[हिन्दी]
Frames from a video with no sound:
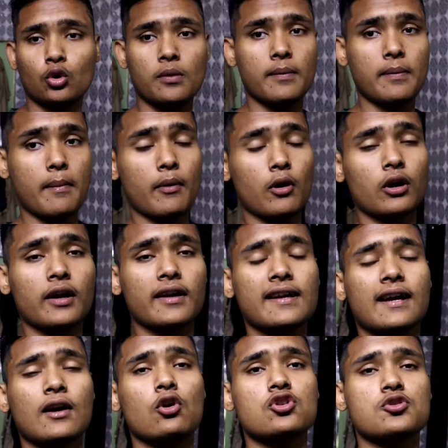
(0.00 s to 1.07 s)
तो मैं पापा को लेके
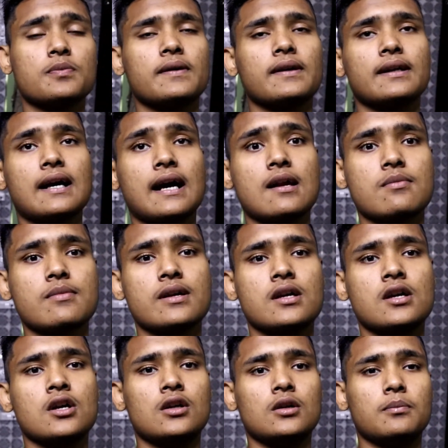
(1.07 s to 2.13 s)
जाकर हॉस्पिटल कार में
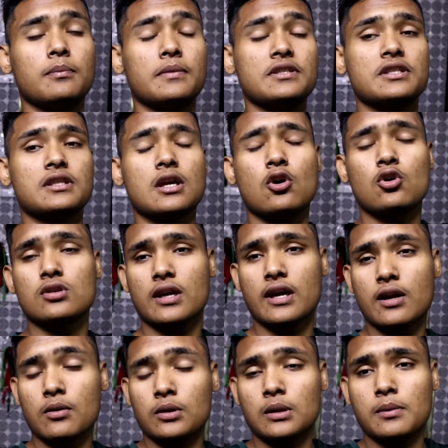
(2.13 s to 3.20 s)
मैं जितना हो
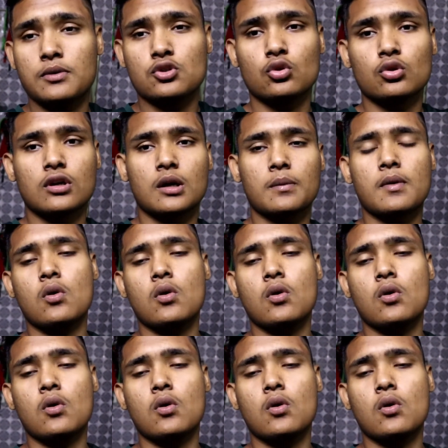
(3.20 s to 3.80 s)
सकेगा उतना मैं शूट कर